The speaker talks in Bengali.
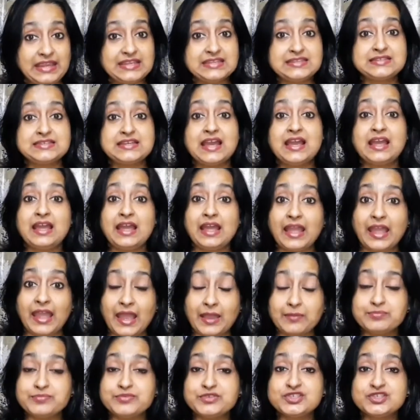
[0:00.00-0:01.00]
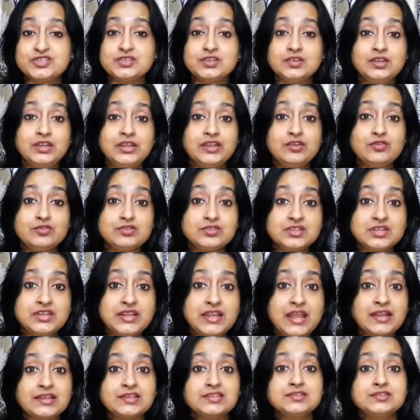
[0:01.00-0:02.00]
এটা
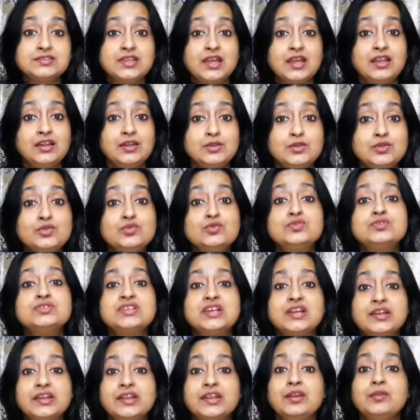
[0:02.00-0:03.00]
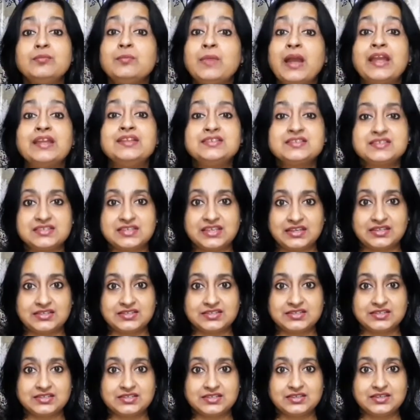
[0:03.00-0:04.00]
অ্যাবসলিউটলি একটা লুজারের মাইন্ডসেট
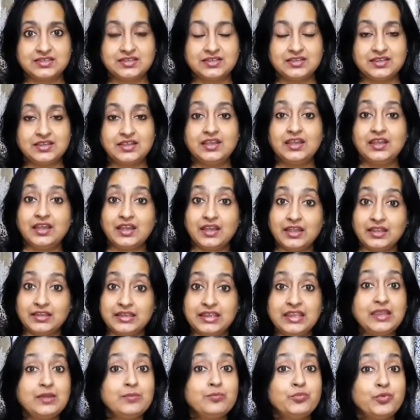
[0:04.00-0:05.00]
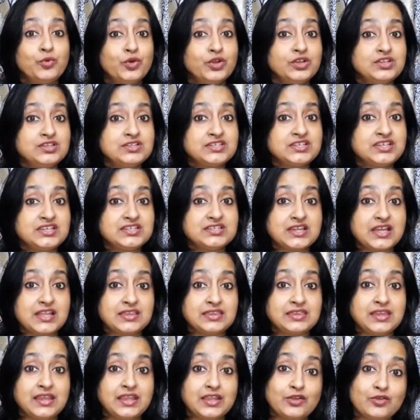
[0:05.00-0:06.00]
কি বলছিটার
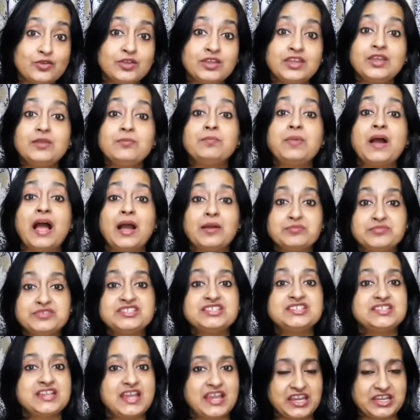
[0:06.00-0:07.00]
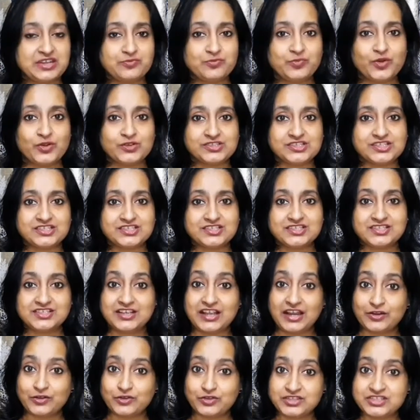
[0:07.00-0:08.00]
থেকেও কি ভাবছিটা ইম্পর্ট্যান্ট
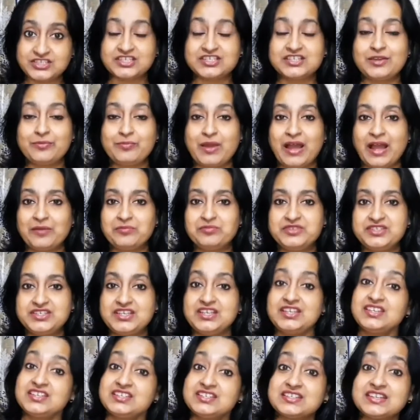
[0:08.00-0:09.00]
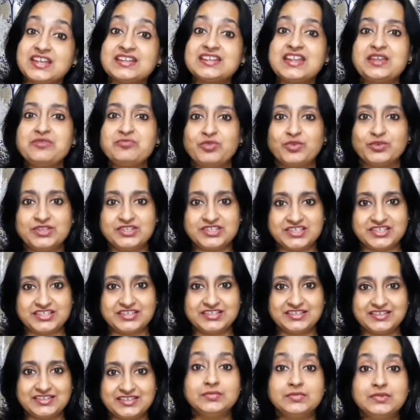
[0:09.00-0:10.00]
কারণ যেটা ভাবছি সেটাই বলছি
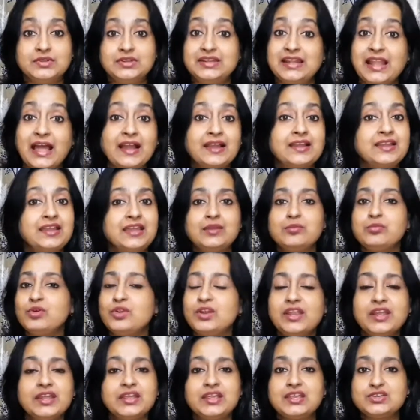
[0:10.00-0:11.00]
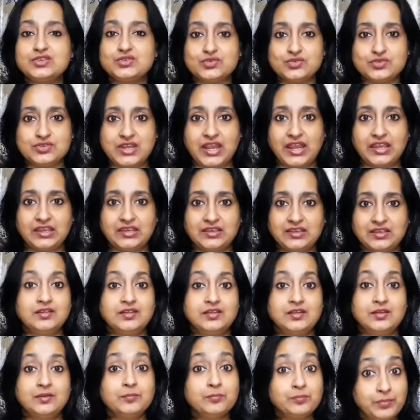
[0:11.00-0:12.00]
লাকি বলে কিছু নেই
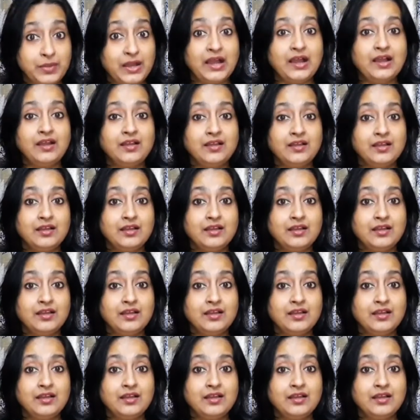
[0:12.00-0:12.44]
বা